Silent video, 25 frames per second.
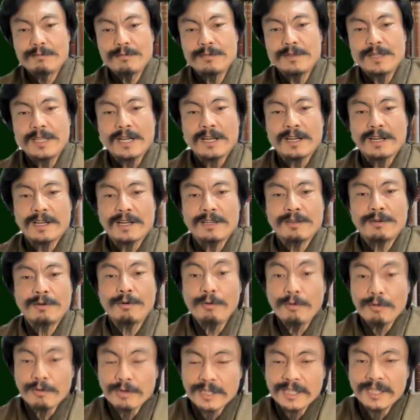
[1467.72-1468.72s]
だから、
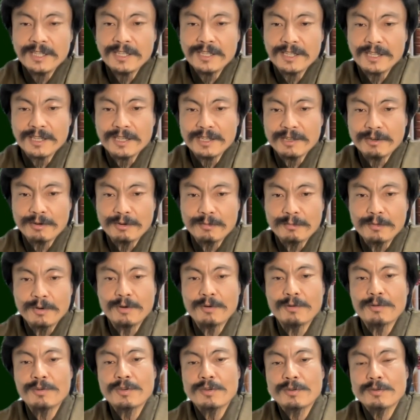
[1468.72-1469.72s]
ローン金利より
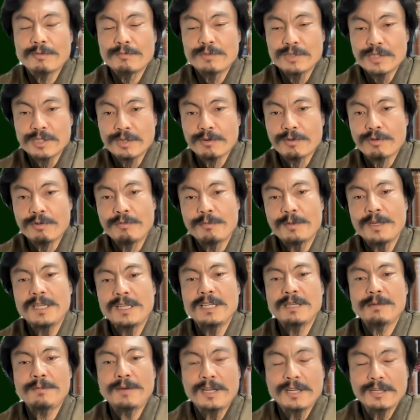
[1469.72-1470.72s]
も、むしろ表面
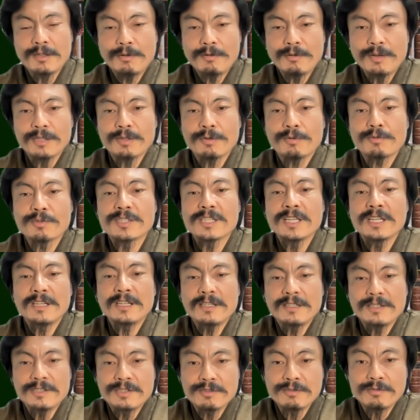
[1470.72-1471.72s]
利回りの方が当然
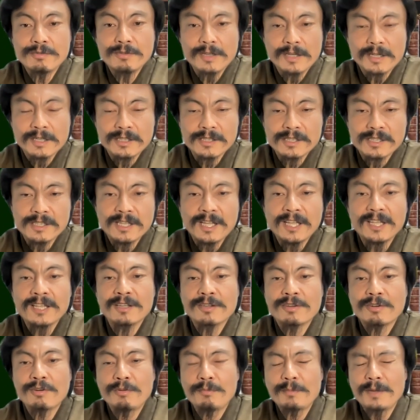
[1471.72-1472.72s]
重要なわけです。ただ、
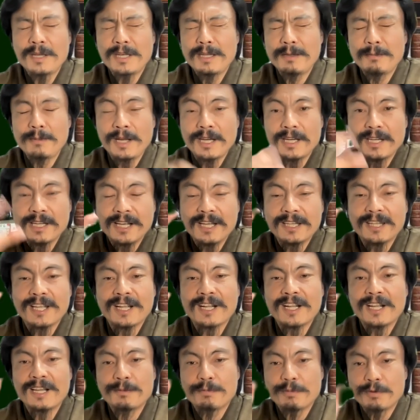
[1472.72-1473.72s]
表面利回りが
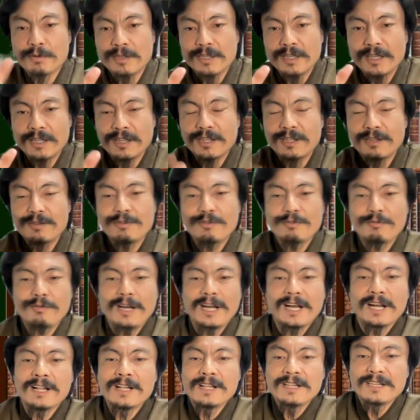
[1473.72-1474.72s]
高い物件っていうの
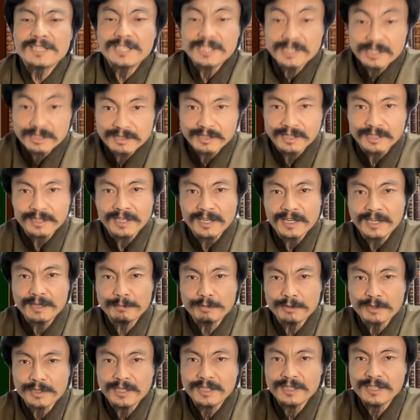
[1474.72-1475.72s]
は、リスクが高い
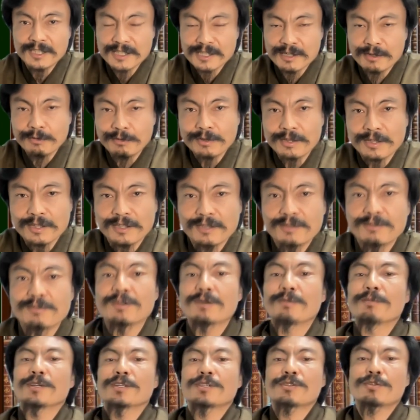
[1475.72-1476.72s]
物件ですよっていう
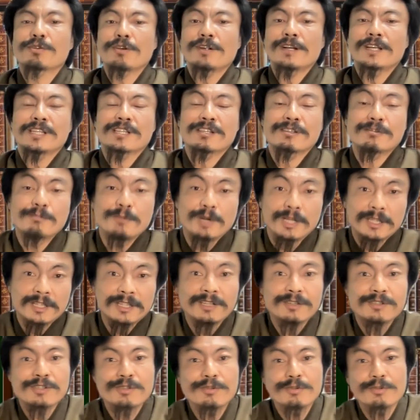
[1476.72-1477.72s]
のは、それは全
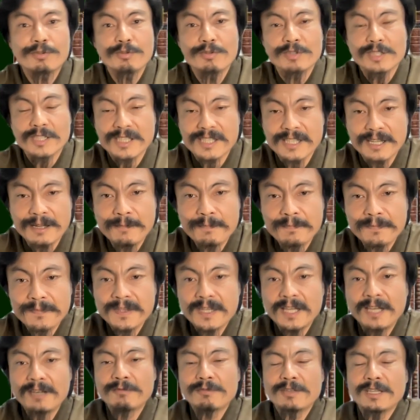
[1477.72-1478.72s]
くその通りですね。
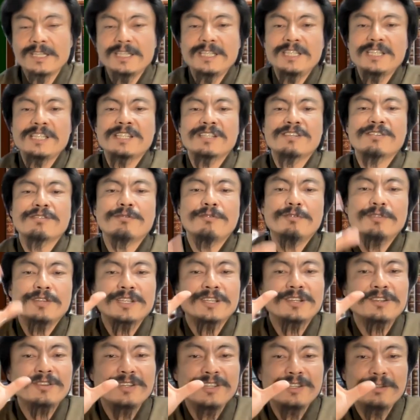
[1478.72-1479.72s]
なので、リスクの
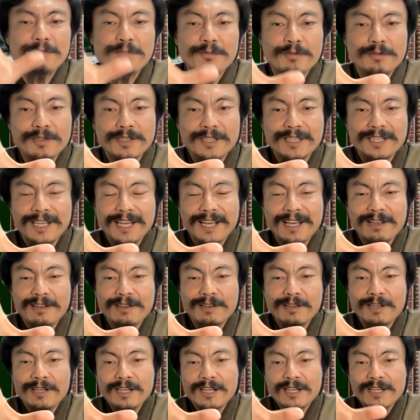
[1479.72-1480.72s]
低い物
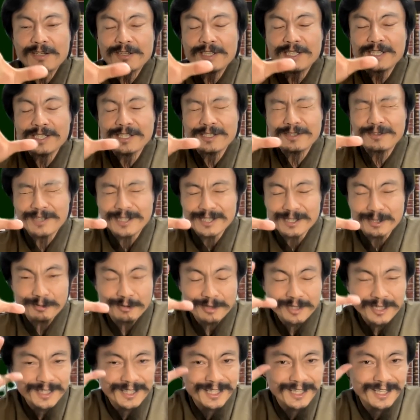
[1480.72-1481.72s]
件、リスクがそ
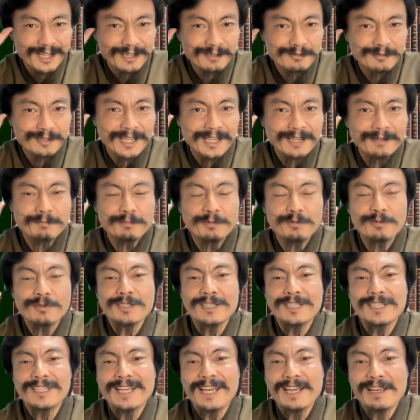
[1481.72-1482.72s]
んなに高くない物
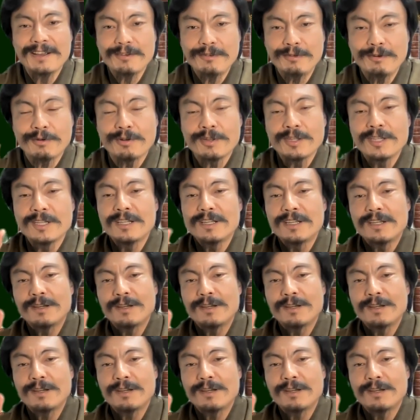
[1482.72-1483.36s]
件を、